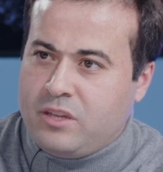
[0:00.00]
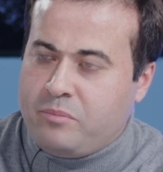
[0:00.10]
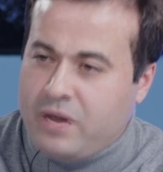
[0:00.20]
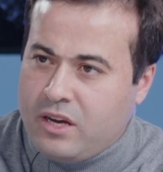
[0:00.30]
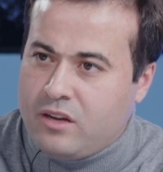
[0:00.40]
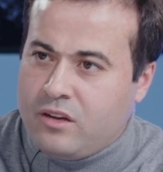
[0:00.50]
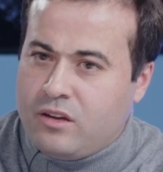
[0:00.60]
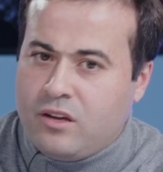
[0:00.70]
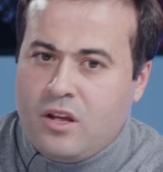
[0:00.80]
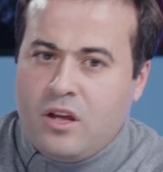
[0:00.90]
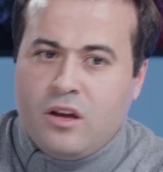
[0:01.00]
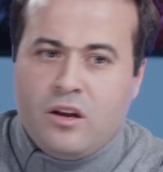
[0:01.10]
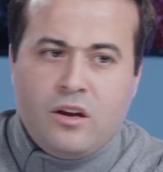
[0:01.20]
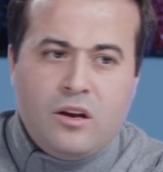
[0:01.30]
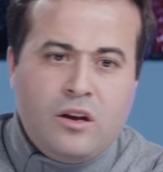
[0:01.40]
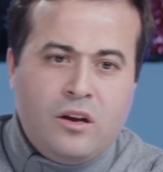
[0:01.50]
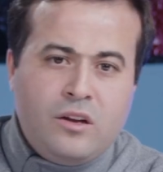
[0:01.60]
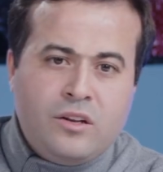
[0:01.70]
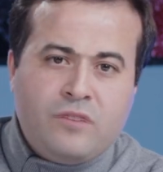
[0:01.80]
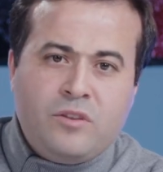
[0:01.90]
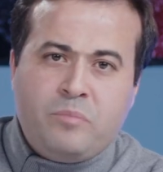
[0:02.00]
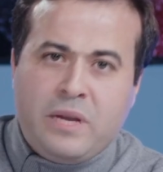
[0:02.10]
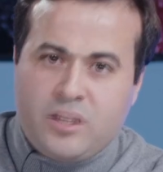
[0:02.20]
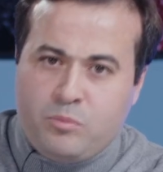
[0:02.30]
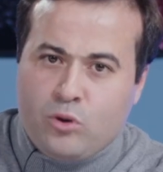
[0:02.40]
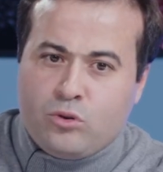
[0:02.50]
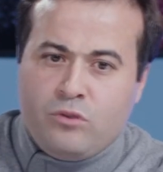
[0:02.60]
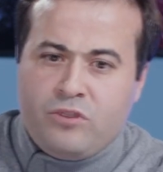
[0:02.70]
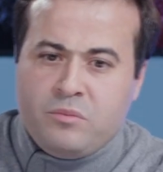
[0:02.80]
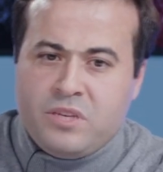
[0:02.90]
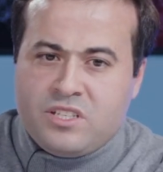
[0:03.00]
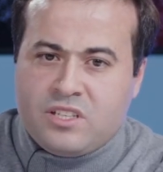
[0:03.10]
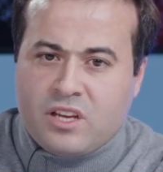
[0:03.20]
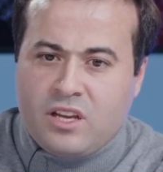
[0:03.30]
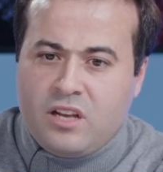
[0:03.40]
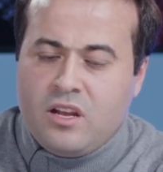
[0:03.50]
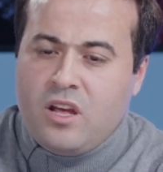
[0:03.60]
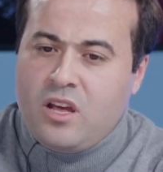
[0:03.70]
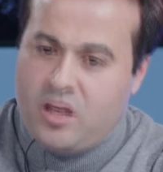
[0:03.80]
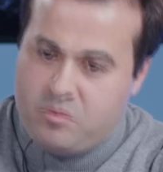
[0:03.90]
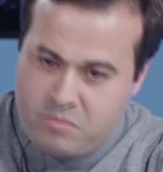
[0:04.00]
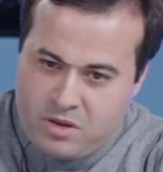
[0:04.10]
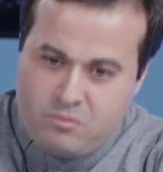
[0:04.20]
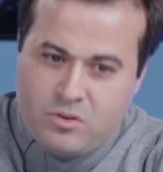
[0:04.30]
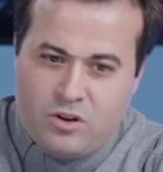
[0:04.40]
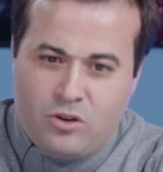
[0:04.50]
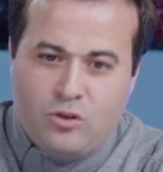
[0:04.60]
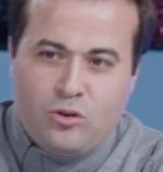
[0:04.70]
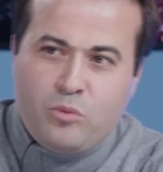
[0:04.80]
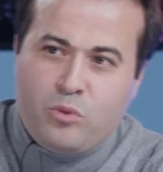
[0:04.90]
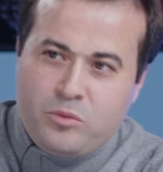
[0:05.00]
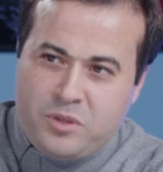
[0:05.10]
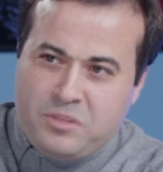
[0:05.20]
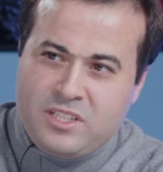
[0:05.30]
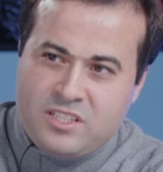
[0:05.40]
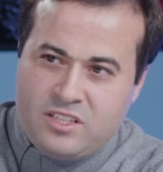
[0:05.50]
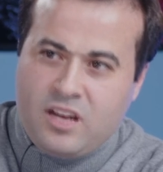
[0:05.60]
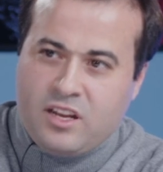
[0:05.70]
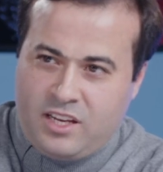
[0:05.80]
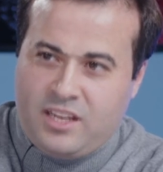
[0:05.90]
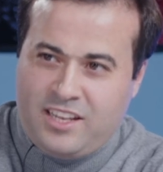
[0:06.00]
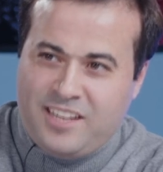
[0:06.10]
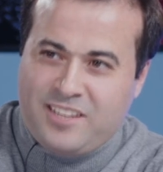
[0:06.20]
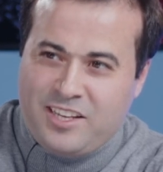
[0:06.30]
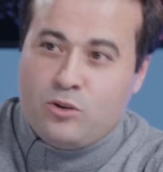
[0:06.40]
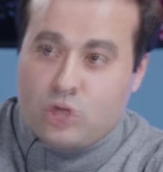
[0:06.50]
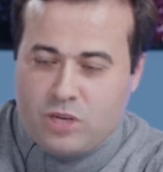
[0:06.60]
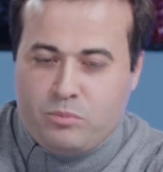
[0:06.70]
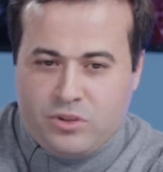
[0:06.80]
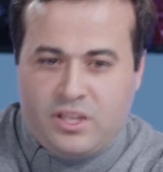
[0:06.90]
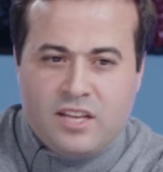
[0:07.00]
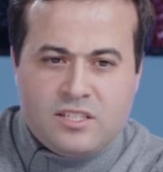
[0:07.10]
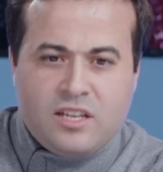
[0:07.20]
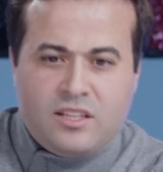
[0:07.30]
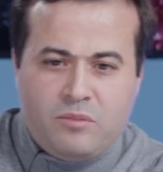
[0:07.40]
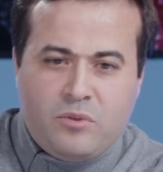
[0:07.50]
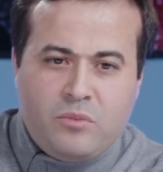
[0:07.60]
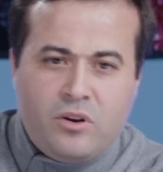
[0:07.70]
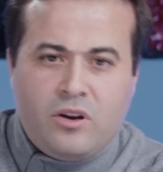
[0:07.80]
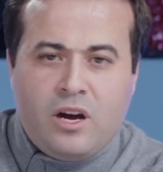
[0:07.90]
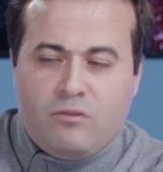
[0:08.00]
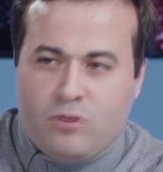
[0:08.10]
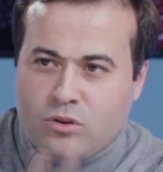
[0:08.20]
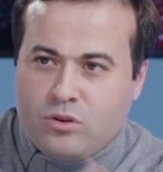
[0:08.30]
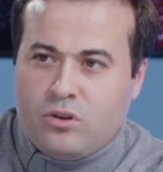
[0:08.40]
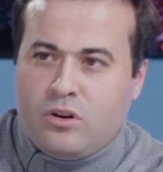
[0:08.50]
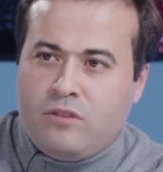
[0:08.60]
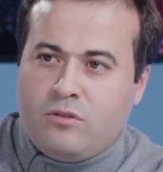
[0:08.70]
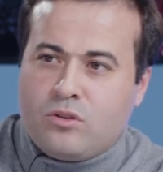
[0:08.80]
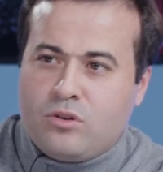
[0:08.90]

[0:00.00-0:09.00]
pas, euh, euh pas des portefeuilles ministériels, et même le, Premier ministère, il, le chapeautait à un certain moment avant, mhm. avant,